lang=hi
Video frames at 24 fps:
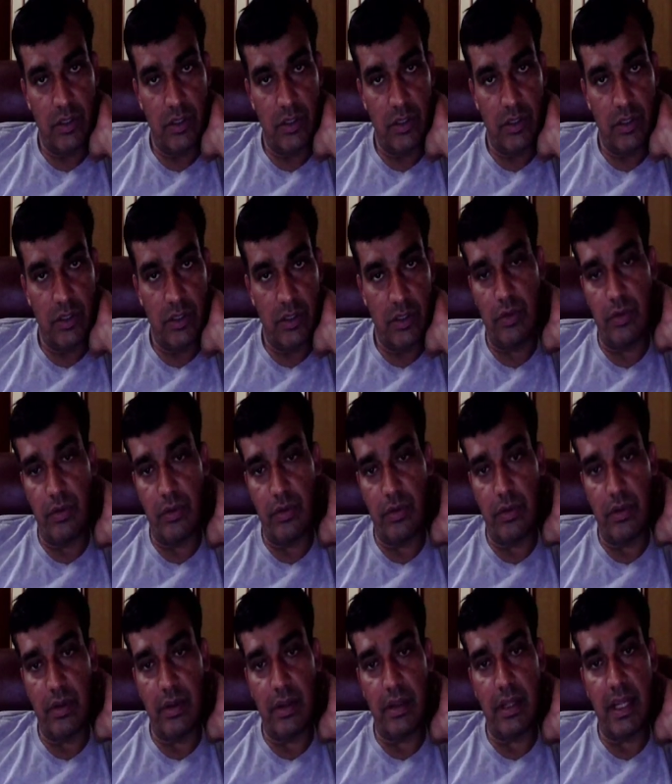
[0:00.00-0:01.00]
जो
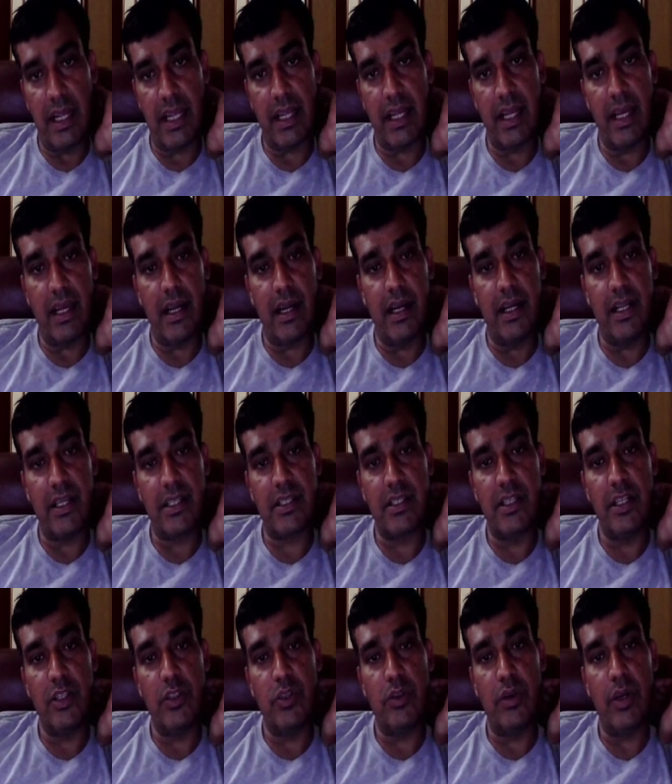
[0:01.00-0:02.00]

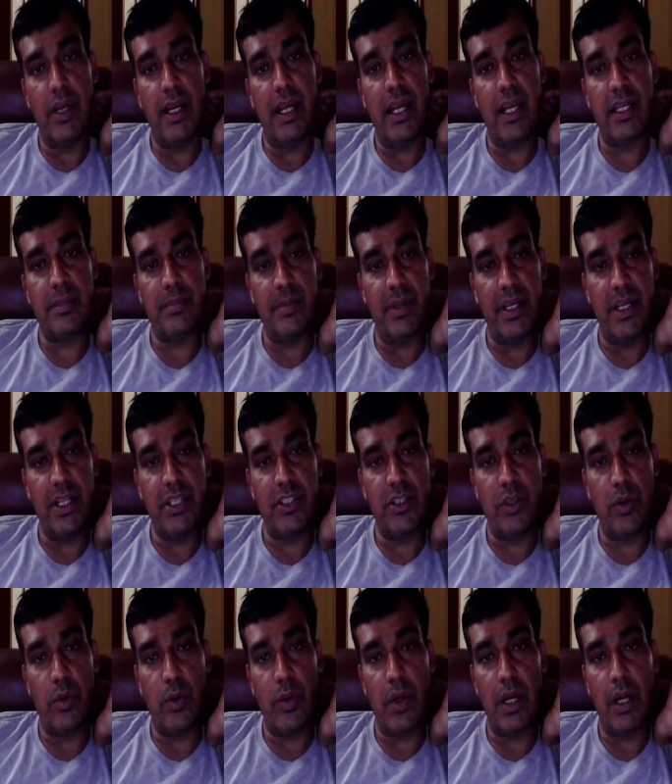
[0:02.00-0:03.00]
एडिशनल जो है
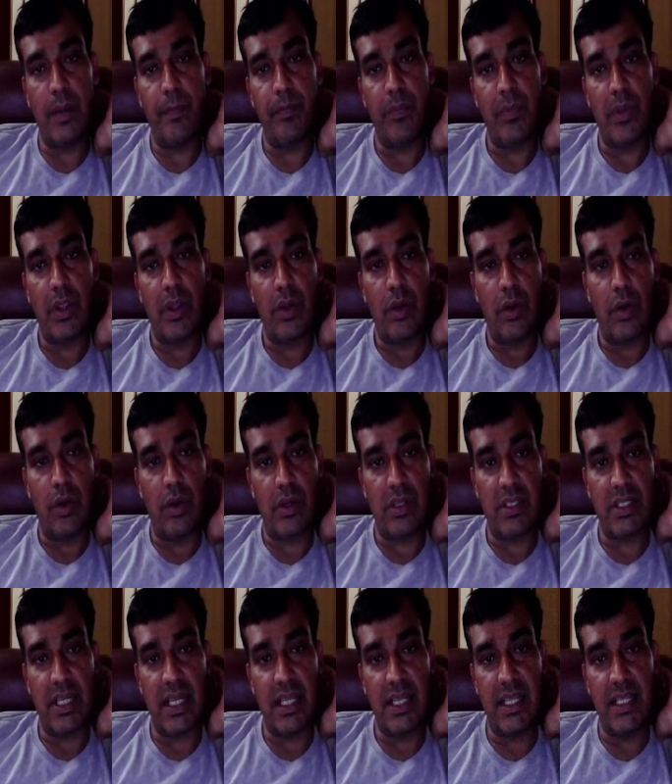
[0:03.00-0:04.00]
एक्सपेंडिचर होगा
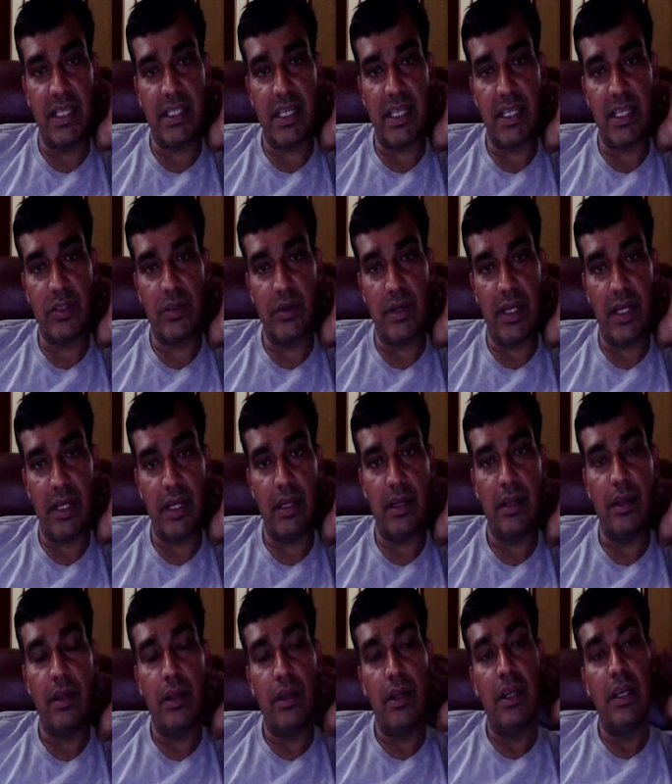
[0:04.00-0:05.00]
और साथ ही साथ जो
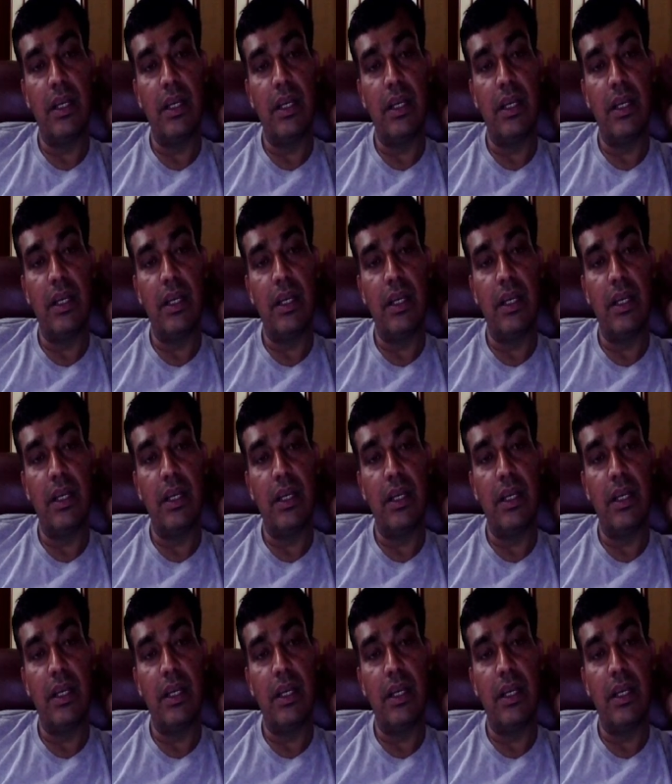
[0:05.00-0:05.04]
है